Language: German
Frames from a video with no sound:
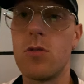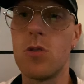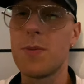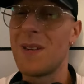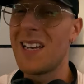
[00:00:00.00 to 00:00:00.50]

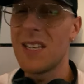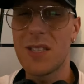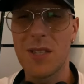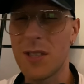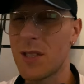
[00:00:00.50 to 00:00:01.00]
so. Ich bin
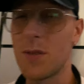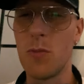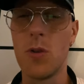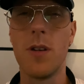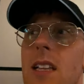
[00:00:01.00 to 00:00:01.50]
richtig, richtig
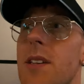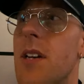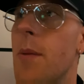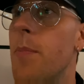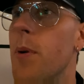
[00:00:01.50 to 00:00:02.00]
müde.
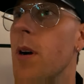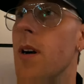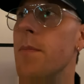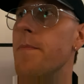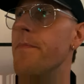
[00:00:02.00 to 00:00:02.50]
Ich habe
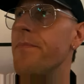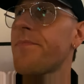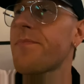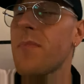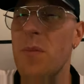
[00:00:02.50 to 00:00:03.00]
ähm,
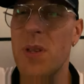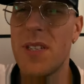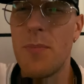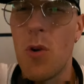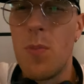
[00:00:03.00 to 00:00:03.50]
ein
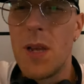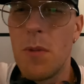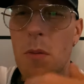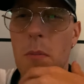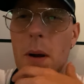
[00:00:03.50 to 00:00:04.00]
bisschen
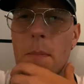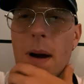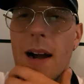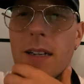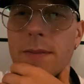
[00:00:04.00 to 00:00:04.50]
Probleme mit meinem
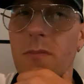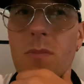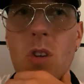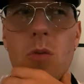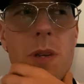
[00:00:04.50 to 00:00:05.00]
Magen.
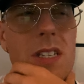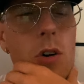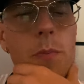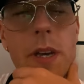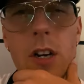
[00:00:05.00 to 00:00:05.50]
Und mir ist
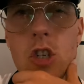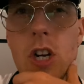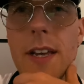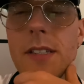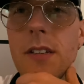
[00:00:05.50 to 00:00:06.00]
auch mega
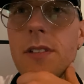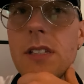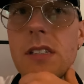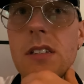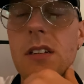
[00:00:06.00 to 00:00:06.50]
schlecht
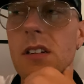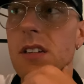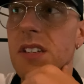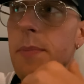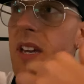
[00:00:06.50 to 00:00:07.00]
gewesen. Äh,
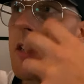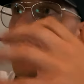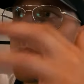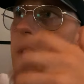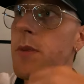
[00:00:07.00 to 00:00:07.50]
ich habe ja eh
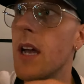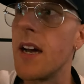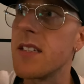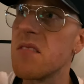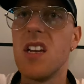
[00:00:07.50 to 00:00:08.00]
so ein bisschen mit
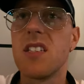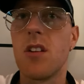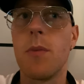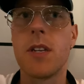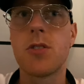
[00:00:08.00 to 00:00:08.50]
Reisen. Ist
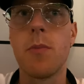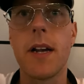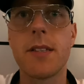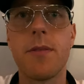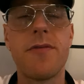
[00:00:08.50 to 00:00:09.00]
ja immer nicht so
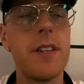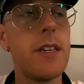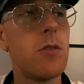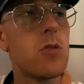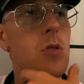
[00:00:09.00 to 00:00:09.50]
meins mit
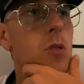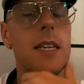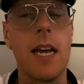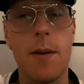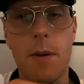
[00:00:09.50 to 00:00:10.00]
Fliegen und so.
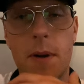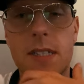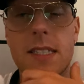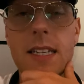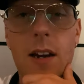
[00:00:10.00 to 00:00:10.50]
Ja, man mag
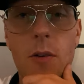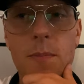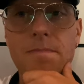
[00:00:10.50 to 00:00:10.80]
es nicht glauben.